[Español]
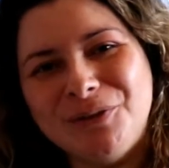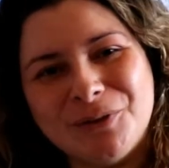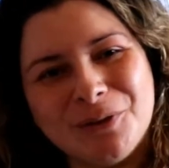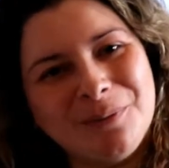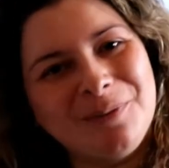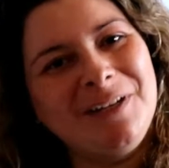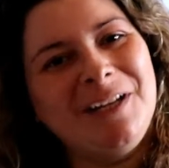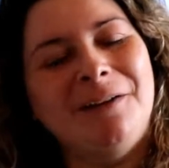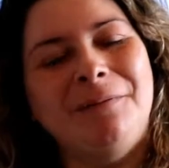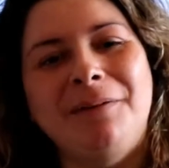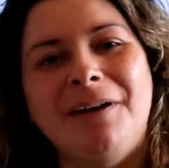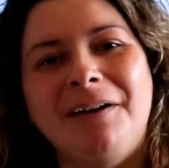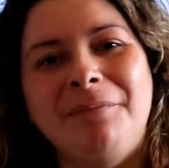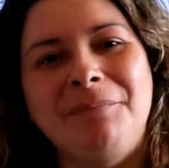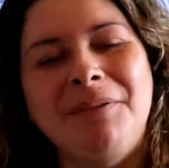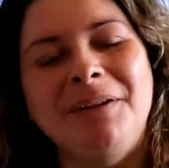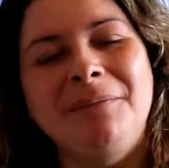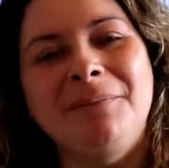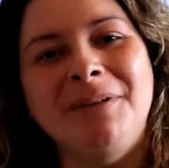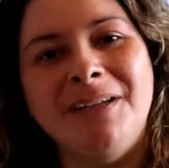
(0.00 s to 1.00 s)
¿cómo les va?
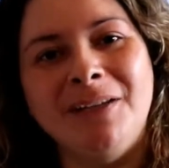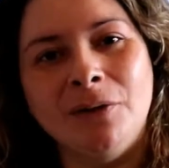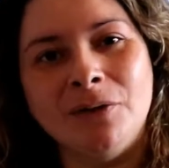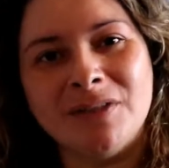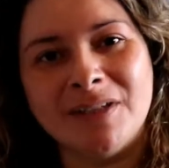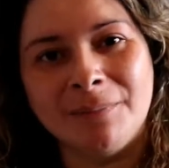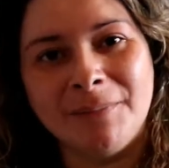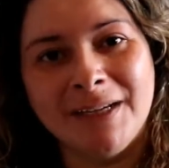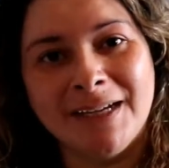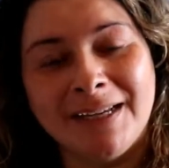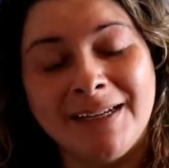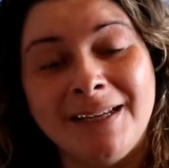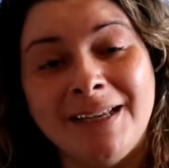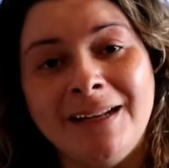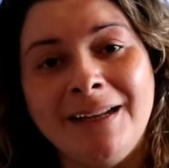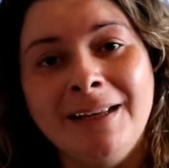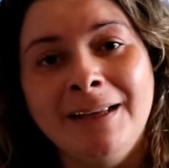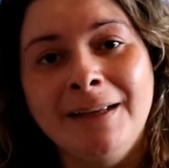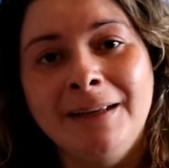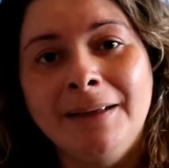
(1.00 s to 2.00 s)
Bienvenidos a mi
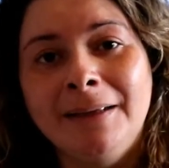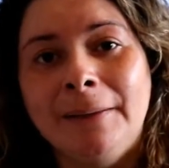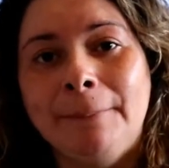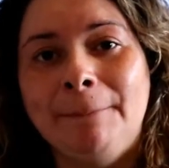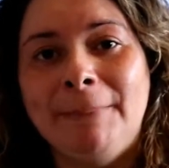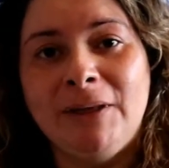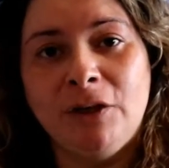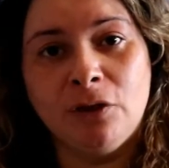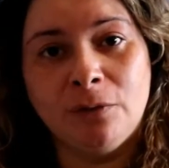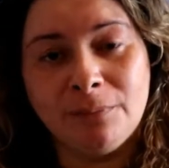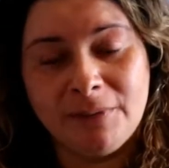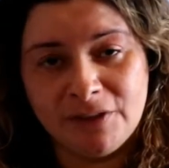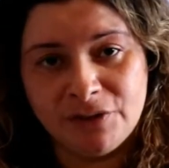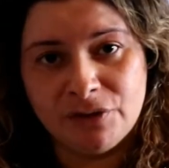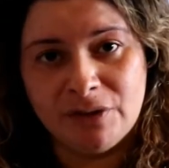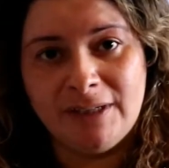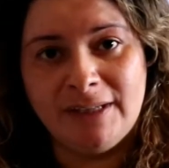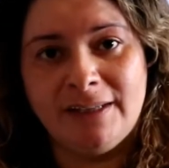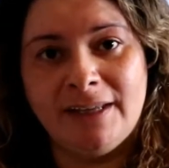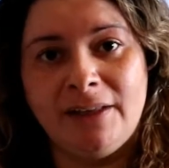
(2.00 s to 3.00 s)
canal. Mi nombre es
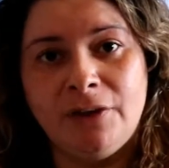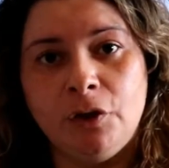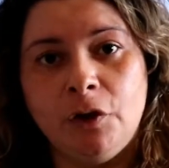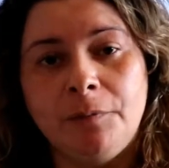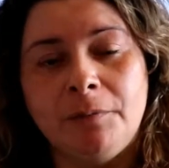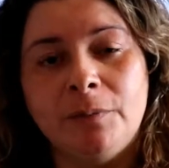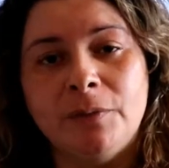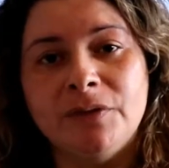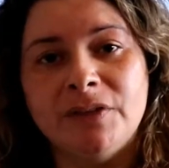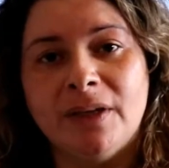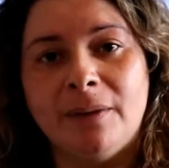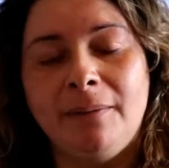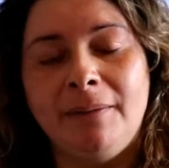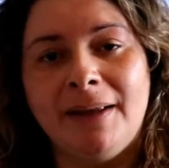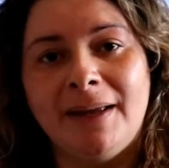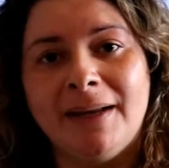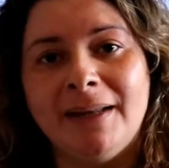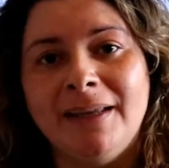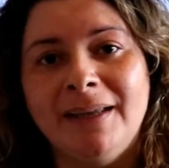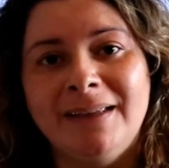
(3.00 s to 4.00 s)
Soledad y hoy vamos a
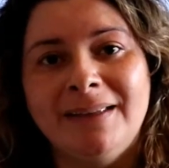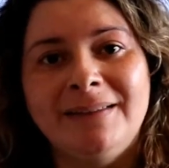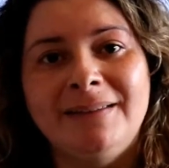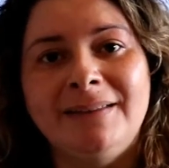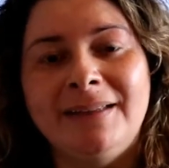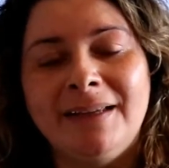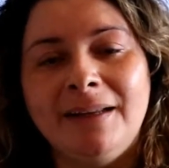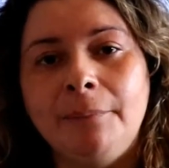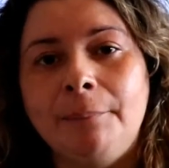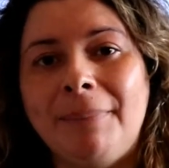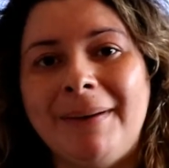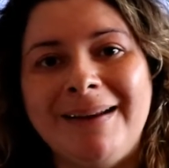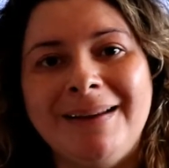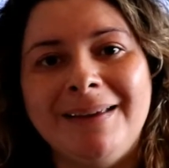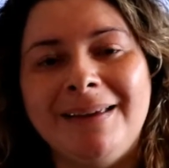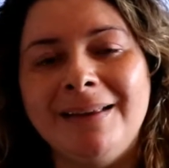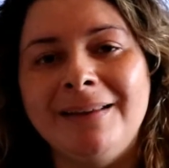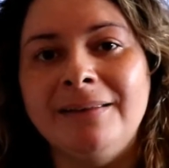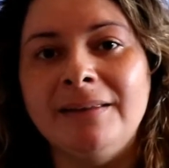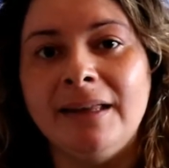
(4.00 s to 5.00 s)
hablar del
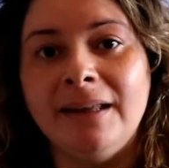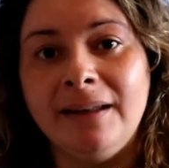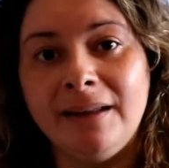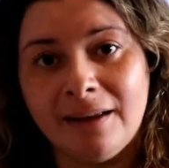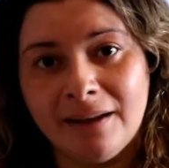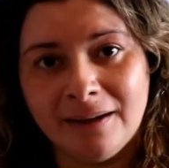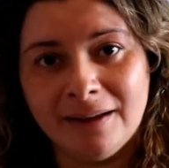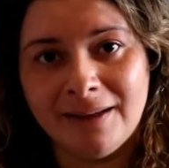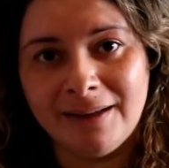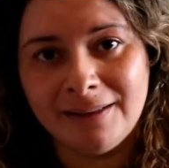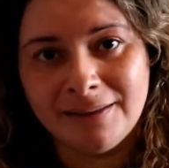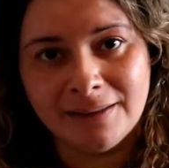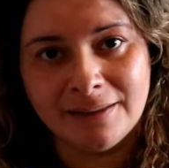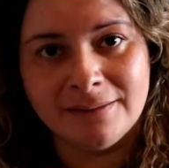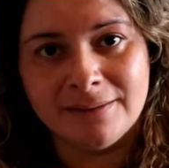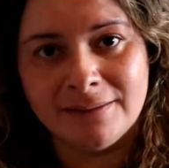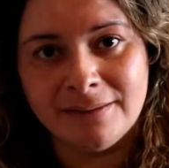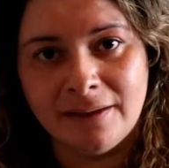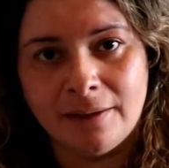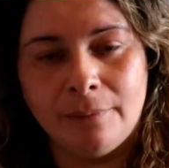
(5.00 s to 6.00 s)
parking de larga
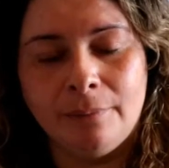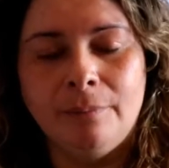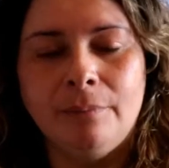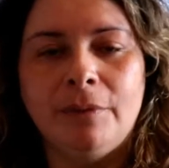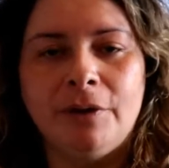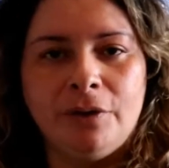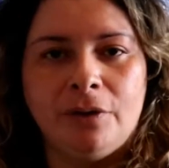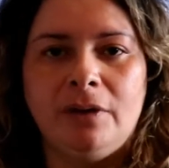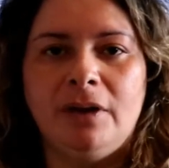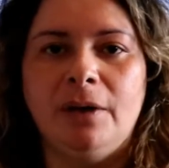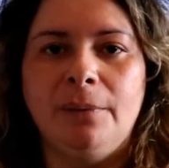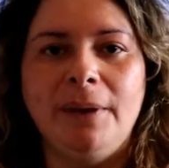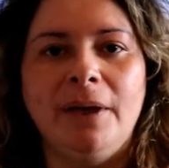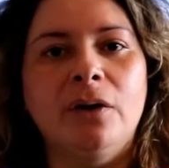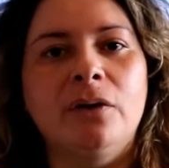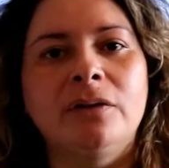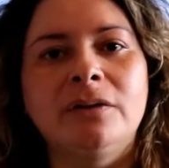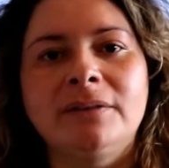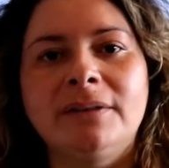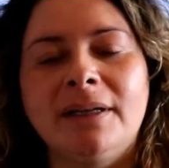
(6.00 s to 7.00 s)
estancia. Bueno, les voy
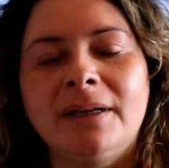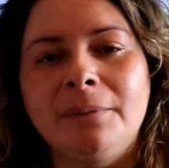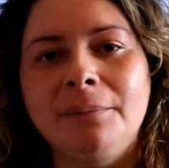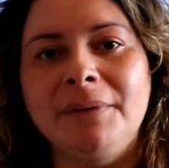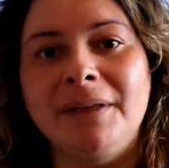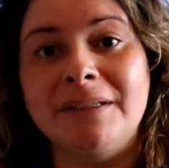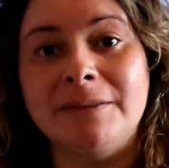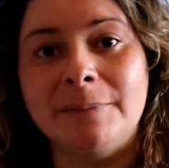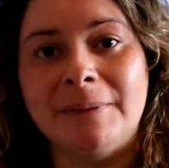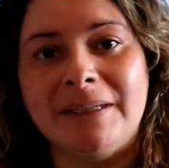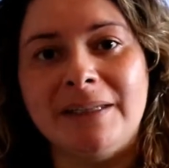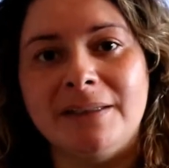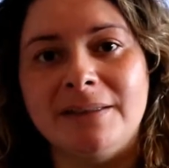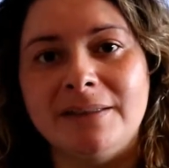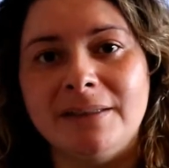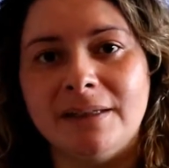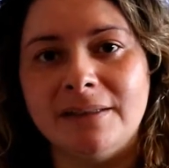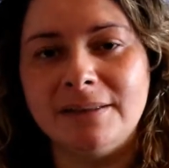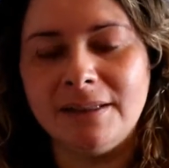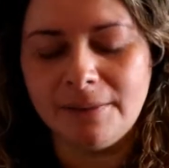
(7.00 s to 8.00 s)
a contar mi
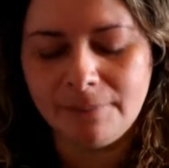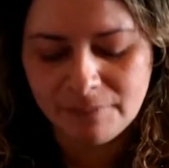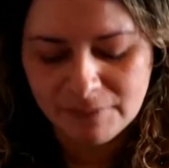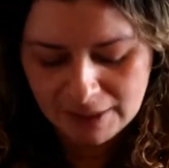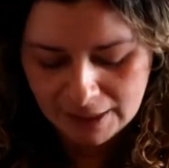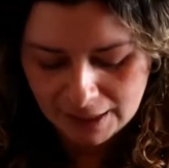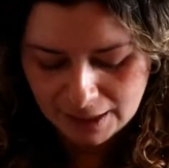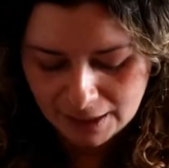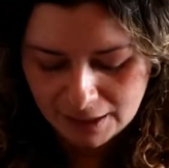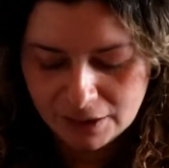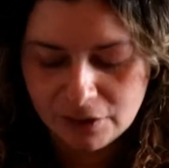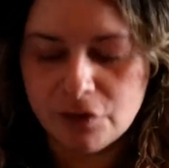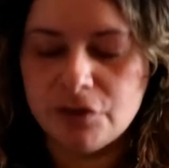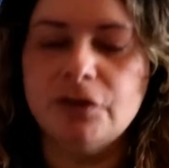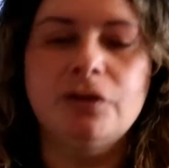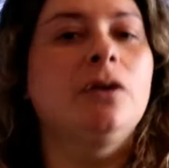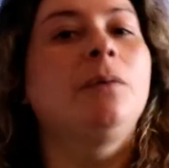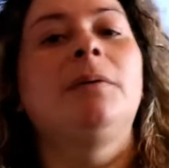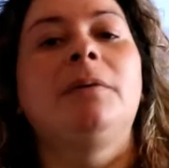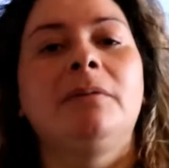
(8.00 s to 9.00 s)
experiencia, ¿sí?
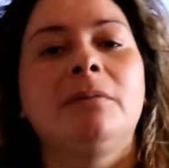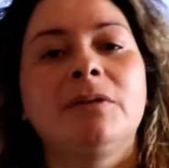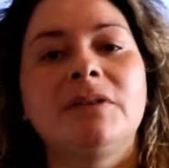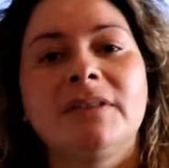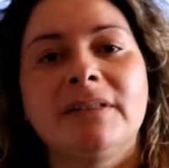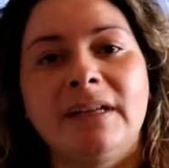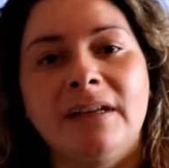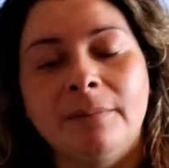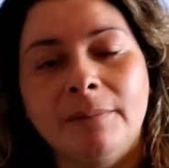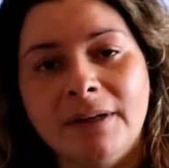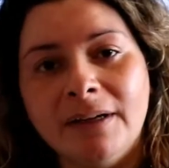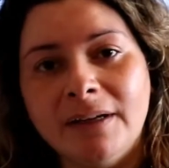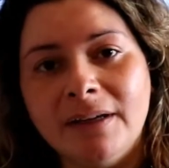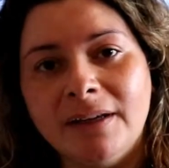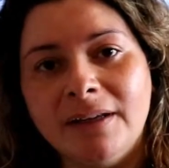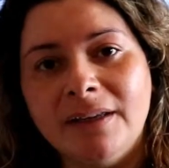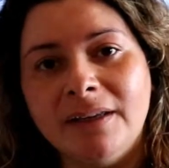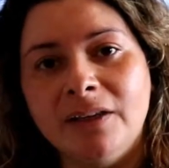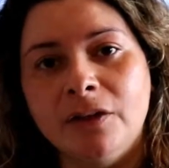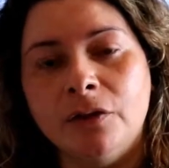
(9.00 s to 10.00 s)
Nosotros vivimos en
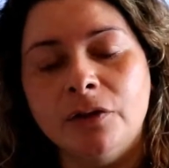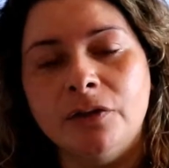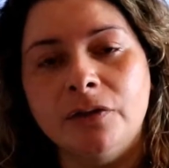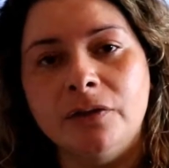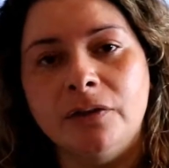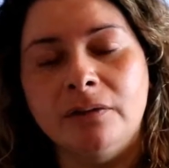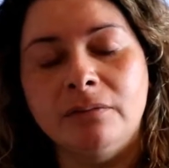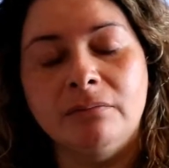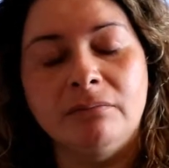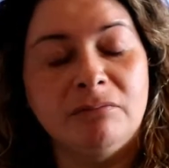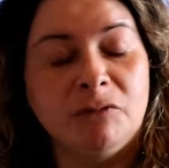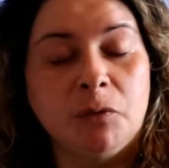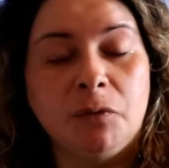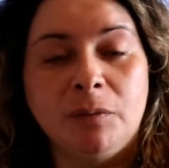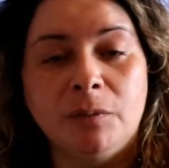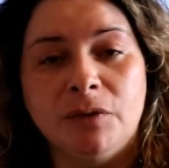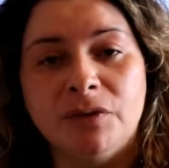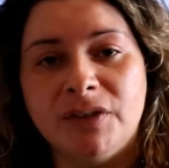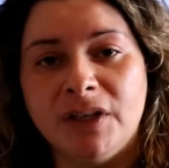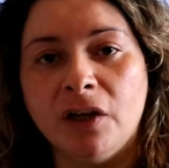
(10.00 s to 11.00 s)
Salamanca y nos,
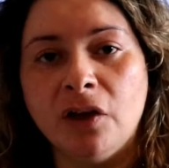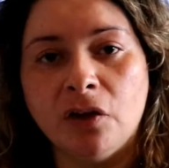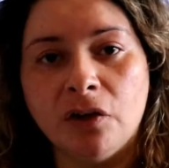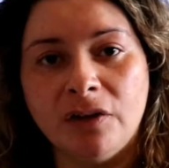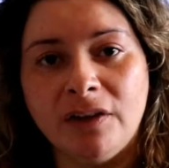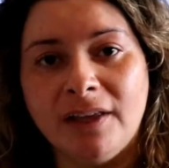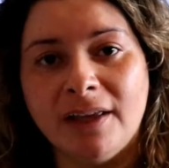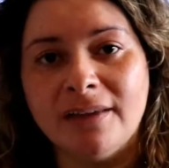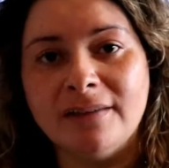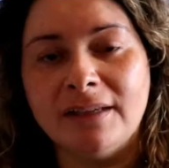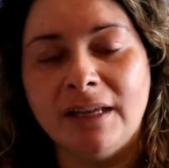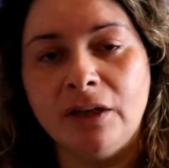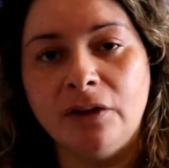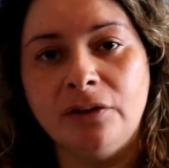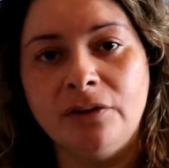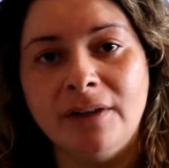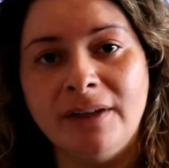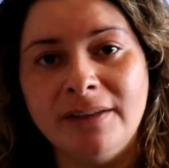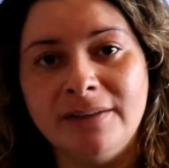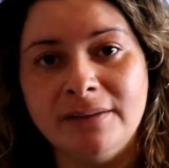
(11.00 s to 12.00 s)
fuimos cinco días a
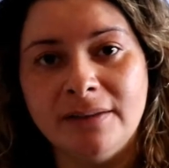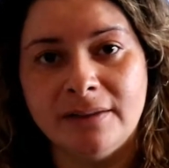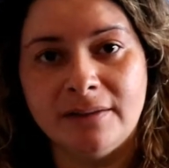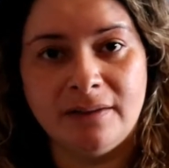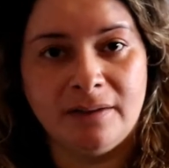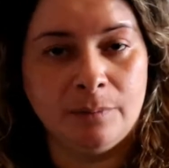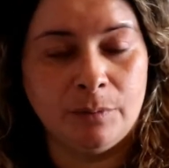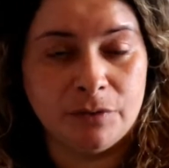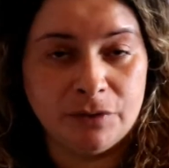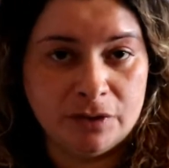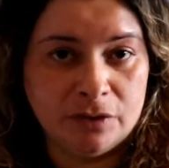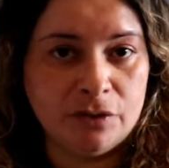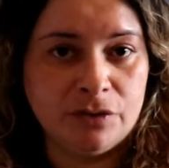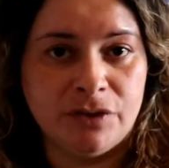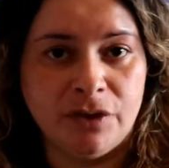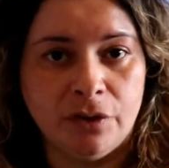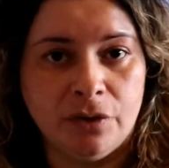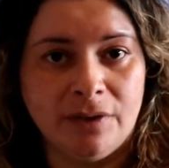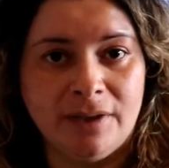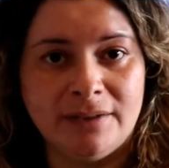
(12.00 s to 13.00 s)
Londres, decidimos irnos
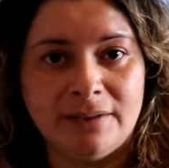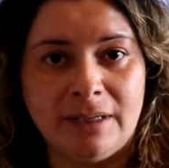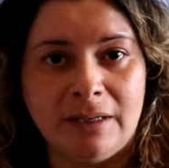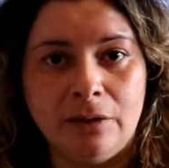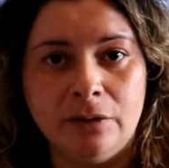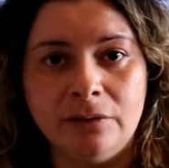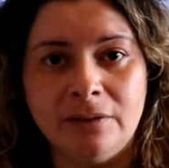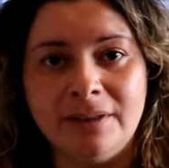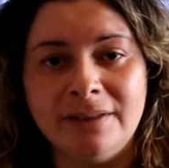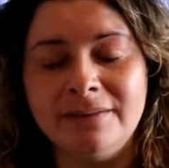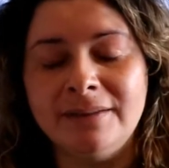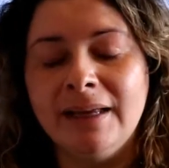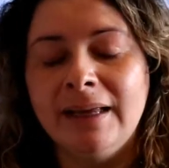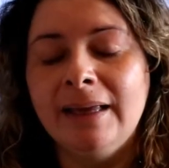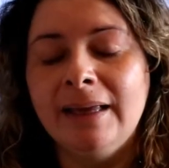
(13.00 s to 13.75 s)
cinco días a Londres